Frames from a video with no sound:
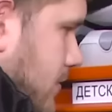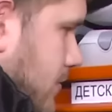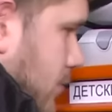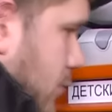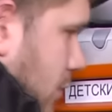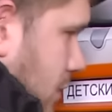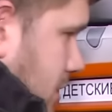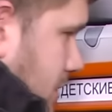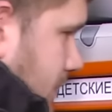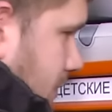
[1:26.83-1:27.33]

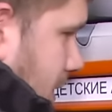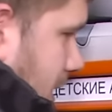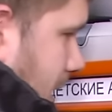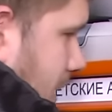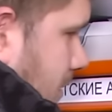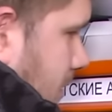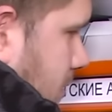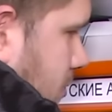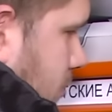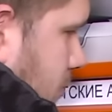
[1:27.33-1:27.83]
больше
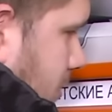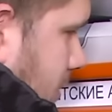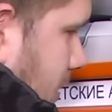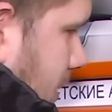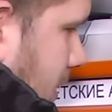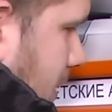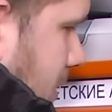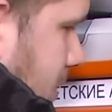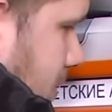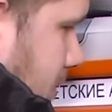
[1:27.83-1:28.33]
вероятность, что это
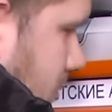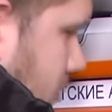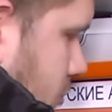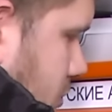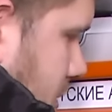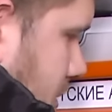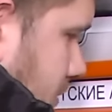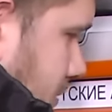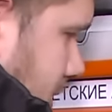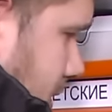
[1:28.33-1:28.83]
кресло
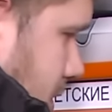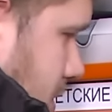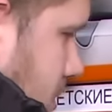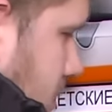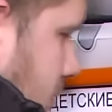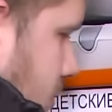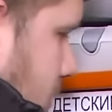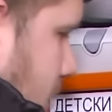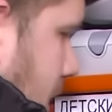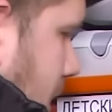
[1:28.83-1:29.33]
лучше
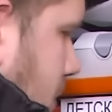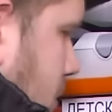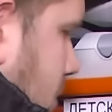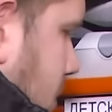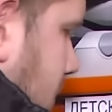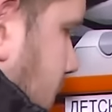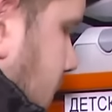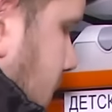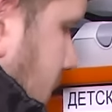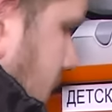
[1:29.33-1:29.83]
выдержит удар,
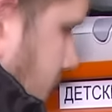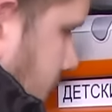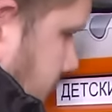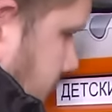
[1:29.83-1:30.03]
чем